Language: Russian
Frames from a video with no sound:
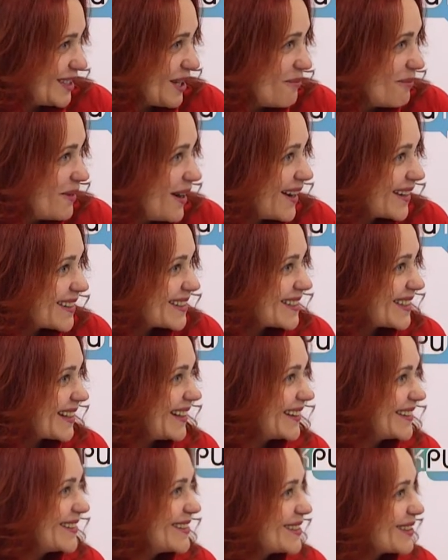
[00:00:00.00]
сама
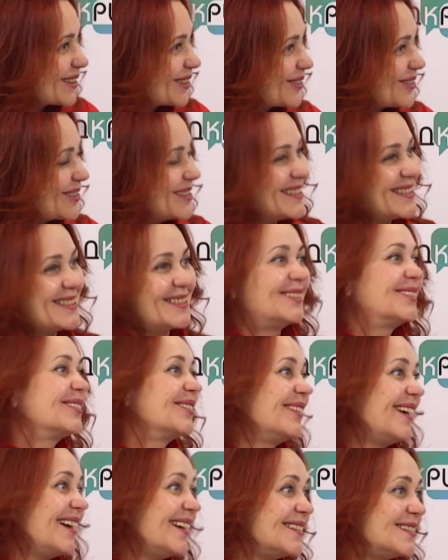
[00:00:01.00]
осталась в такой
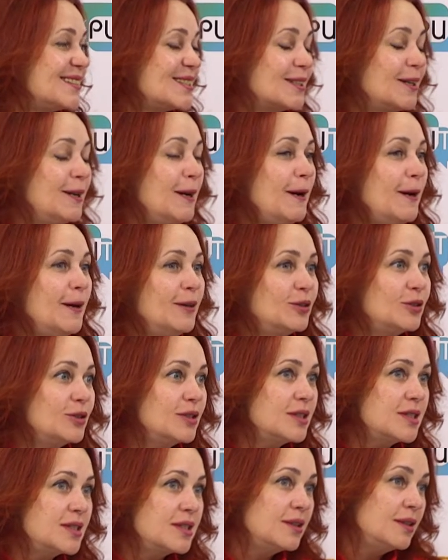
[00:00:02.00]
ситуации. То
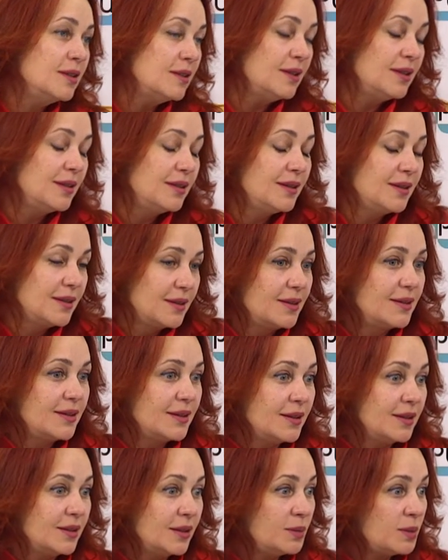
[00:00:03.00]
есть, и
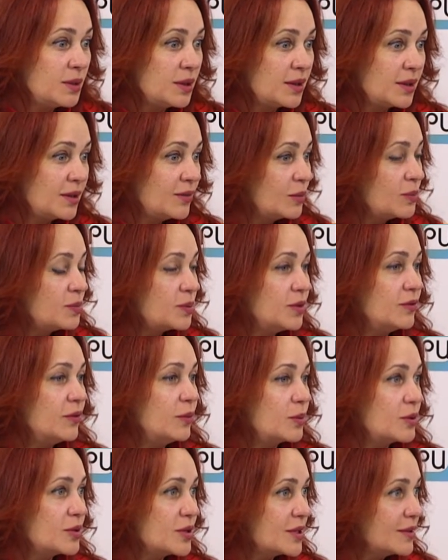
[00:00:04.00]
она мне говорит, вообще
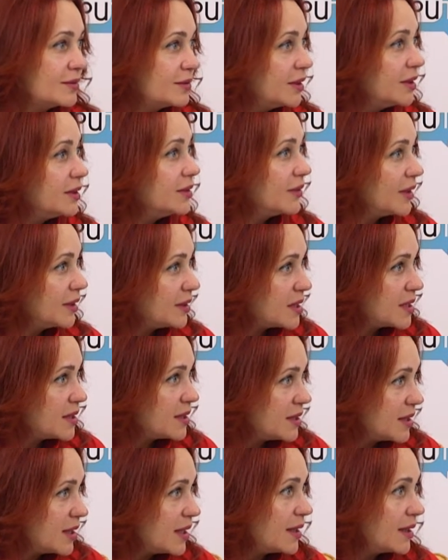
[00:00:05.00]
вопросов нет, 2-3
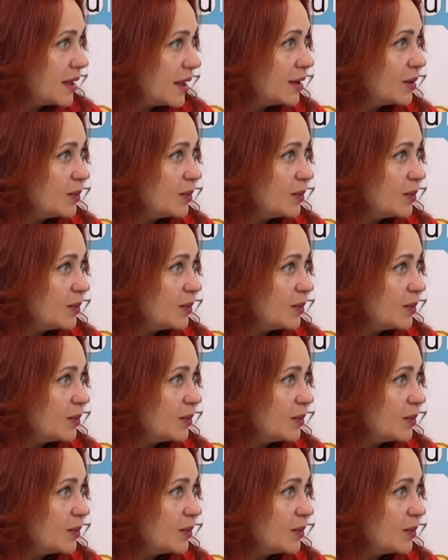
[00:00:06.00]
дня я